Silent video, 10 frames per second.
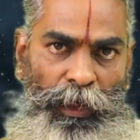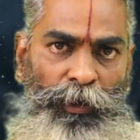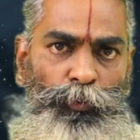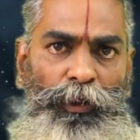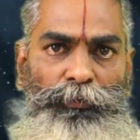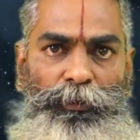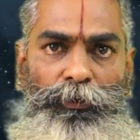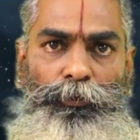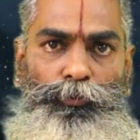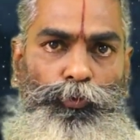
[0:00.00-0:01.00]
ఆయన కూడా
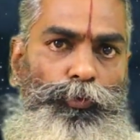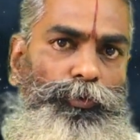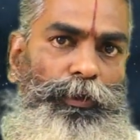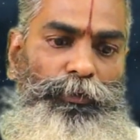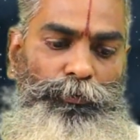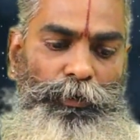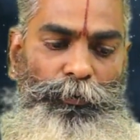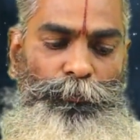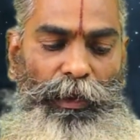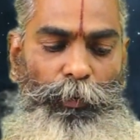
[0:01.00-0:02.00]
ద్వితీయంలో శుక్రుడితో కలిసి
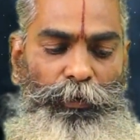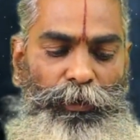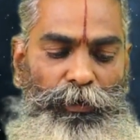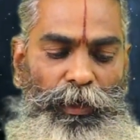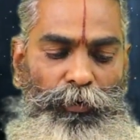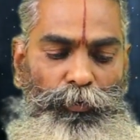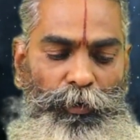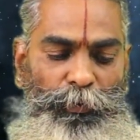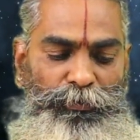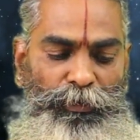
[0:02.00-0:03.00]
ఉన్నాడు కాబట్టి ఇక్కడ ఒక
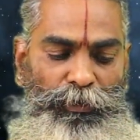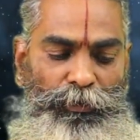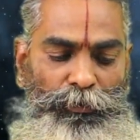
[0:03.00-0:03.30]
మంచి